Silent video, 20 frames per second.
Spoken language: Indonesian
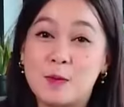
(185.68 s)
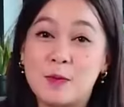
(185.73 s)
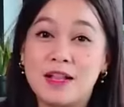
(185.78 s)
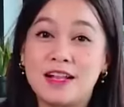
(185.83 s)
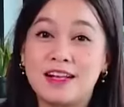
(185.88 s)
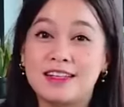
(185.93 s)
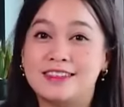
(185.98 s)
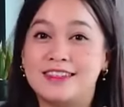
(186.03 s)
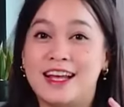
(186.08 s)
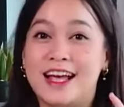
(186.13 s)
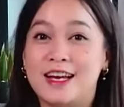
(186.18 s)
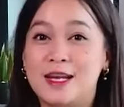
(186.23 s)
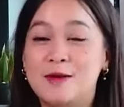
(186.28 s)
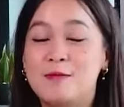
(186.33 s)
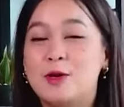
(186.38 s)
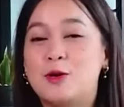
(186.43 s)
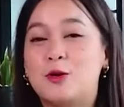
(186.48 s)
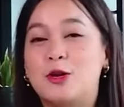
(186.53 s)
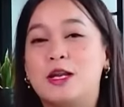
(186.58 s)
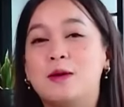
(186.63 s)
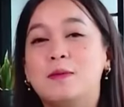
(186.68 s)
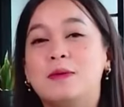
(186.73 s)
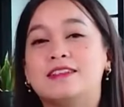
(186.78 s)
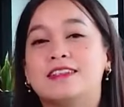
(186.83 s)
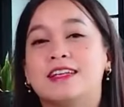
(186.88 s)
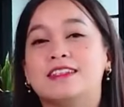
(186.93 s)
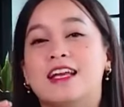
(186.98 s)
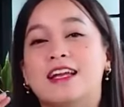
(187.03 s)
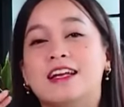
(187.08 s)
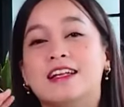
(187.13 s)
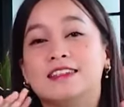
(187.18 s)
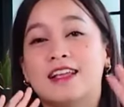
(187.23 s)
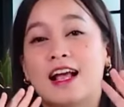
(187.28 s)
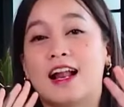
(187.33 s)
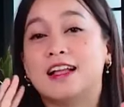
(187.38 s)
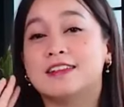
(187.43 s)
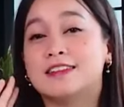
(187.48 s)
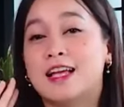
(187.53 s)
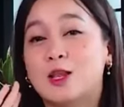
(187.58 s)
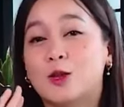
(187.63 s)
people, jadi menu ini bisa jadi
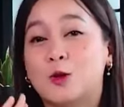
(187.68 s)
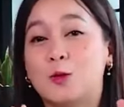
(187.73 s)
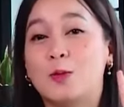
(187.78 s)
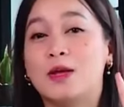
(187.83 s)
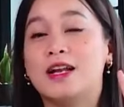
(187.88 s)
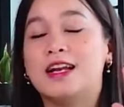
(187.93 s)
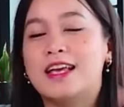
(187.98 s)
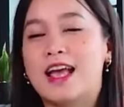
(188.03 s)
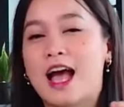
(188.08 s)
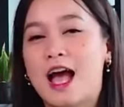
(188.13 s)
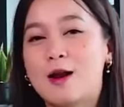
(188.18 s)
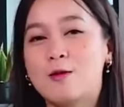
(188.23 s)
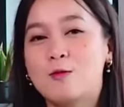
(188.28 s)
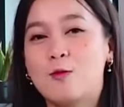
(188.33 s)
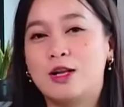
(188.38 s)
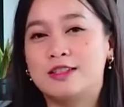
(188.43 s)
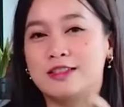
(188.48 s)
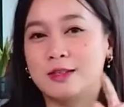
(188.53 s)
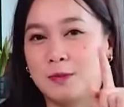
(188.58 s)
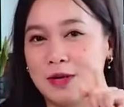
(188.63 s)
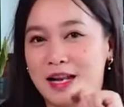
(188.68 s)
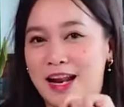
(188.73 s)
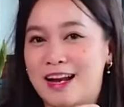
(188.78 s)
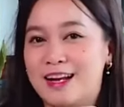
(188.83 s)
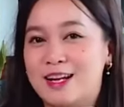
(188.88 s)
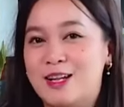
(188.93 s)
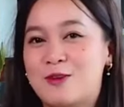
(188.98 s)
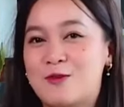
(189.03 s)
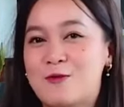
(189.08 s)
salah satu pilihan buat cemilan di